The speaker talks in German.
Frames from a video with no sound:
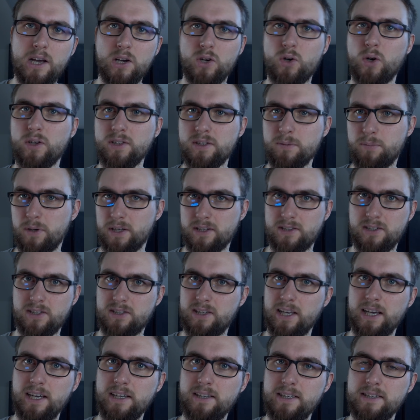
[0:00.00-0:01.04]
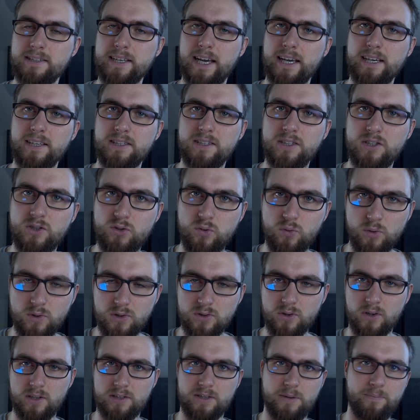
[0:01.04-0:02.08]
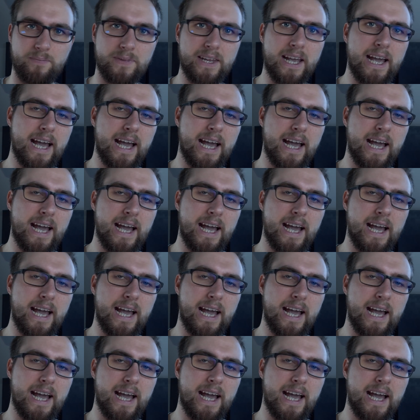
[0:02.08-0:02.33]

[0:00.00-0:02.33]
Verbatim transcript: konnte plötzlich Dinge, die sie eigentlich nicht tun sollte.